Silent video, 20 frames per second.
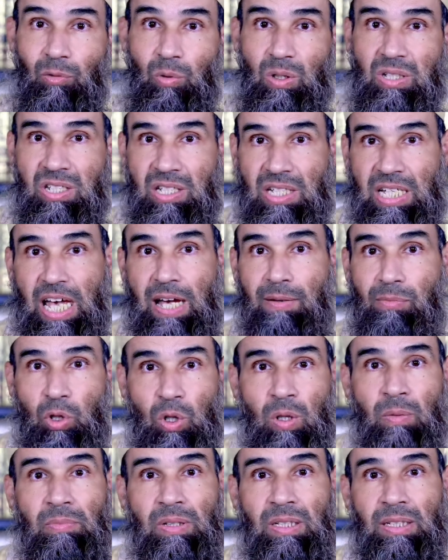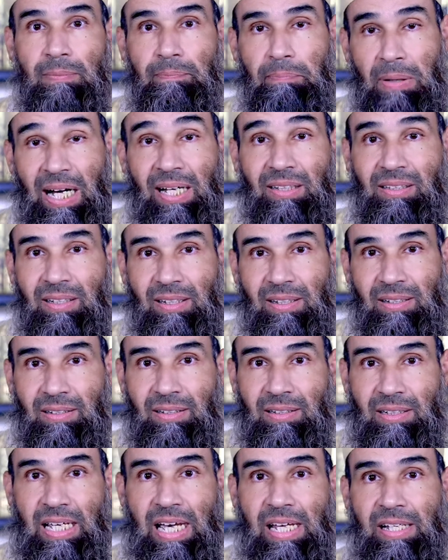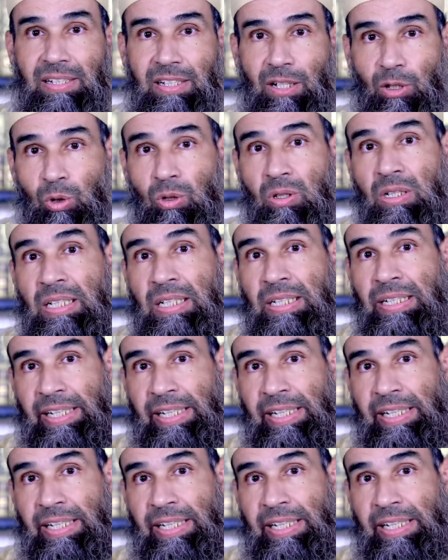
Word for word: وصيامهم باطل لانه